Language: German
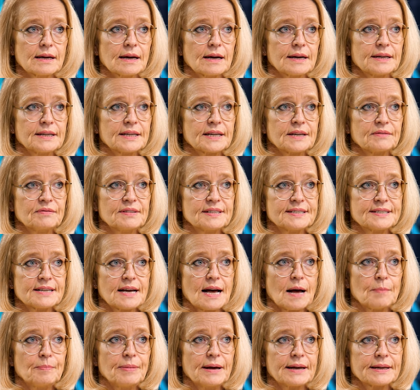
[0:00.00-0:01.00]
äh, eine
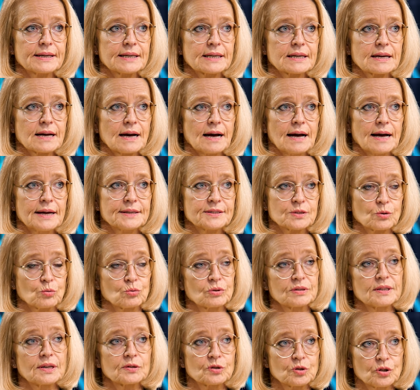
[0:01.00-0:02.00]
gewisse Abhängigkeit
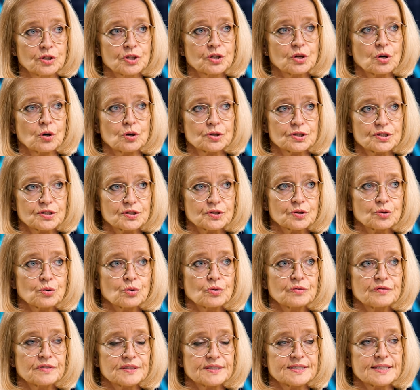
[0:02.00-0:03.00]
und natürlich
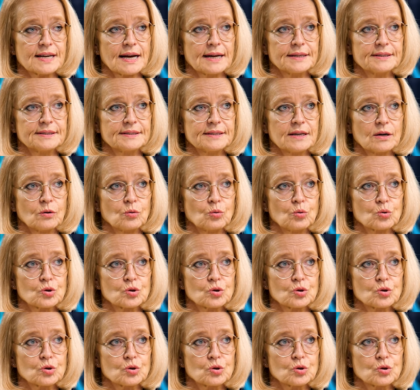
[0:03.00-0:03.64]
Kostendruck von Seiten der